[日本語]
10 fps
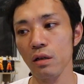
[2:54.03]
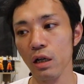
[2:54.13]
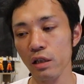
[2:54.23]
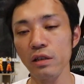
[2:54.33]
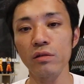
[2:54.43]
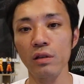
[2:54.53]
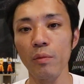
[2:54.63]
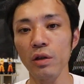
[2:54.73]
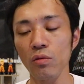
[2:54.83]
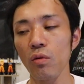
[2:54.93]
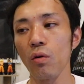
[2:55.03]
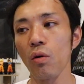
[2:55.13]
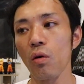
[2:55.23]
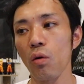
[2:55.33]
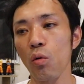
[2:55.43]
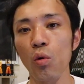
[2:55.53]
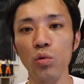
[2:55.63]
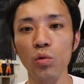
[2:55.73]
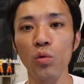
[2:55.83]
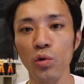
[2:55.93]
稼ぐための
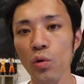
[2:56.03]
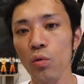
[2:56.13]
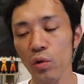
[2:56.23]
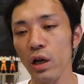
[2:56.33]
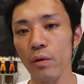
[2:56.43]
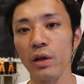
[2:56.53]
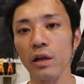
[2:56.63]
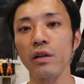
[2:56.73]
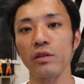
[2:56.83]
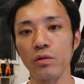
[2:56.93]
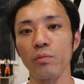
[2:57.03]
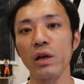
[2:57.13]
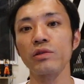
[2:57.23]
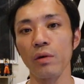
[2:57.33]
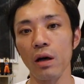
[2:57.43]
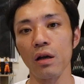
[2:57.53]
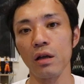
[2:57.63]
行動量をやればいいだけなんですよまずは